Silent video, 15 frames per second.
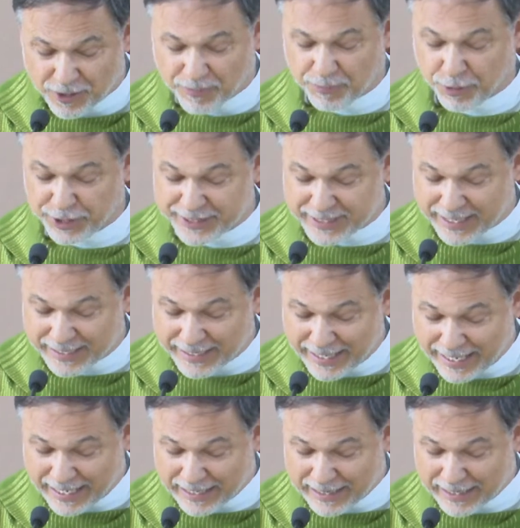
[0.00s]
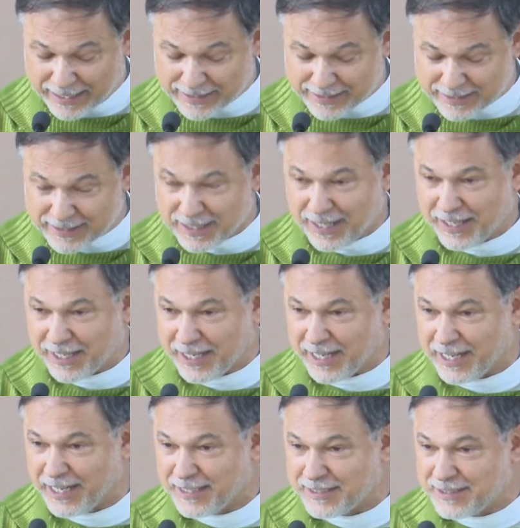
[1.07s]
pois é nelas que
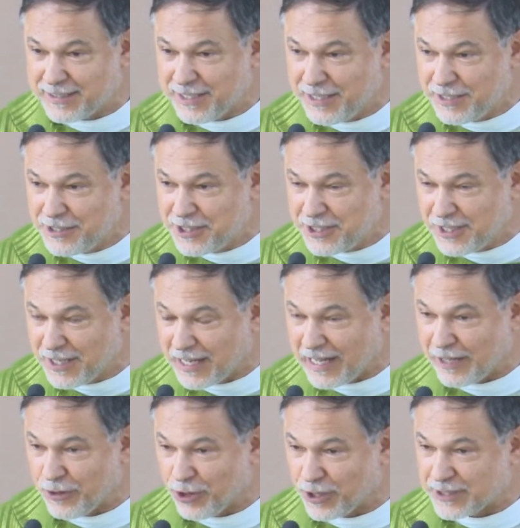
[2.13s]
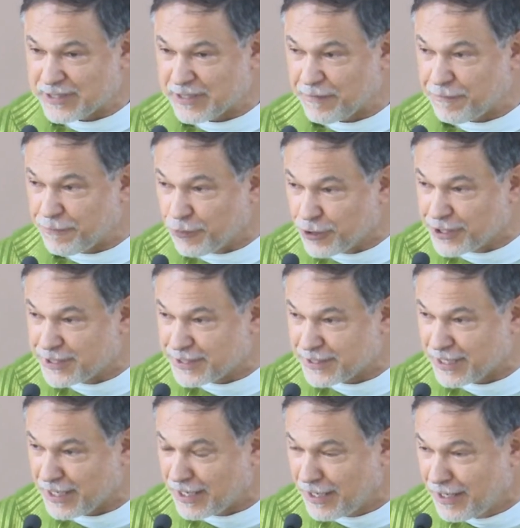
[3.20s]
reside a nossa
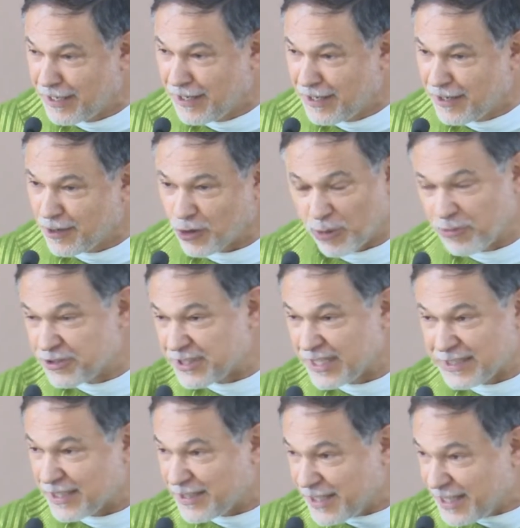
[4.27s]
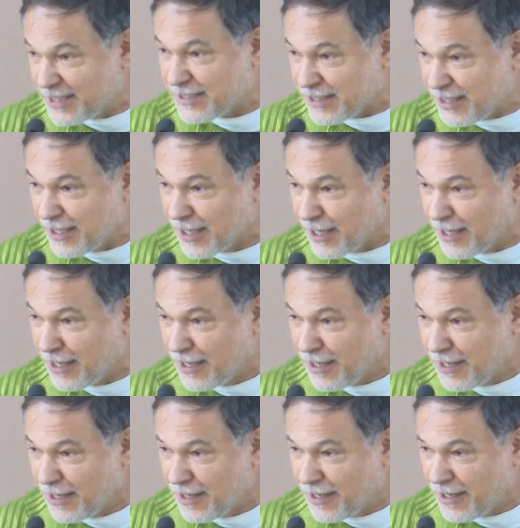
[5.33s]
força, como Santa Teresinha,
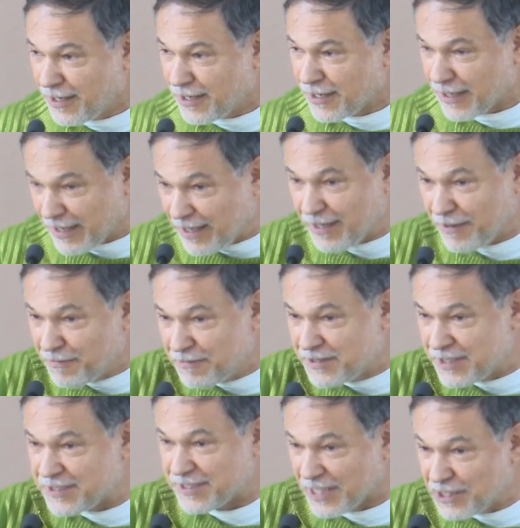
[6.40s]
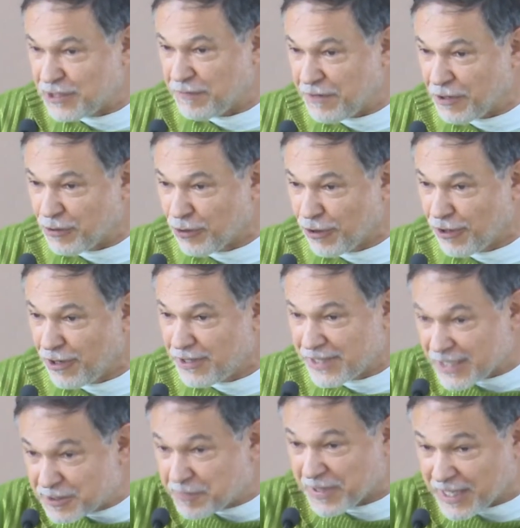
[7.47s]
que se santificou
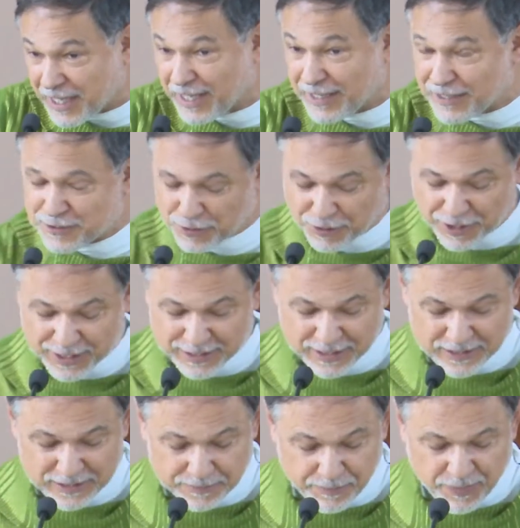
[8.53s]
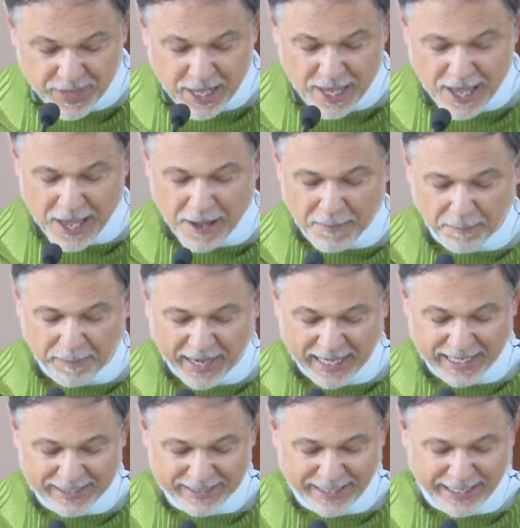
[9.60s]
nas pequenas coisas.
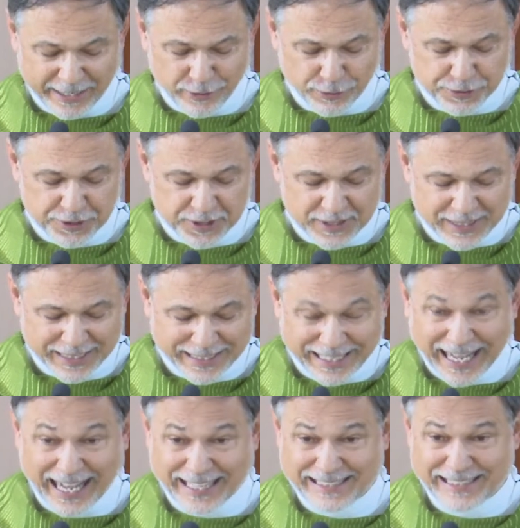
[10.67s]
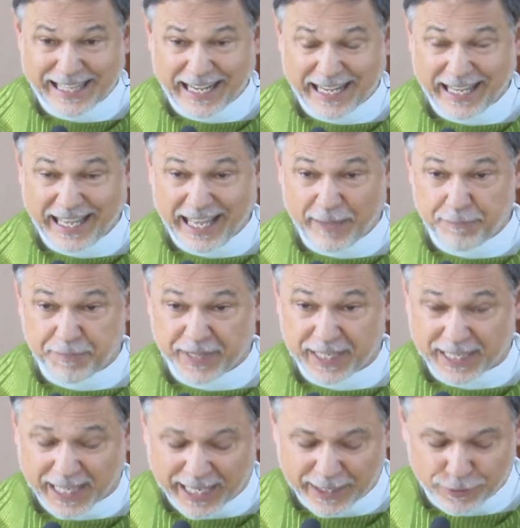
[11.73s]
Para Deus nada é
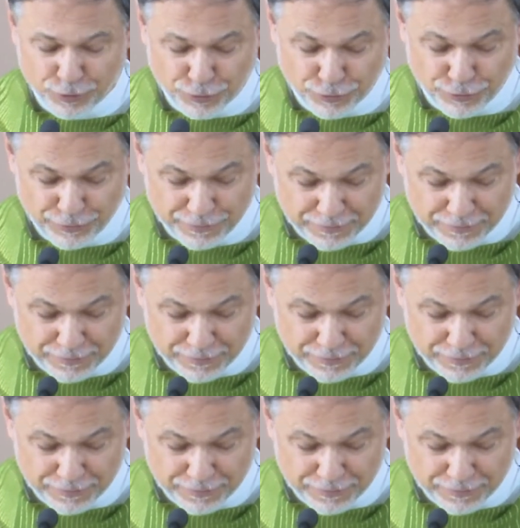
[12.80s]
pequeno,